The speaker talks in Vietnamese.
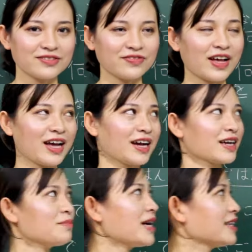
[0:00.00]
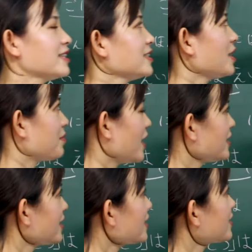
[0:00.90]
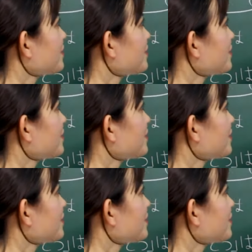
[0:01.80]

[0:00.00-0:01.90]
Và các bạn đừng nhầm lẫn nhé.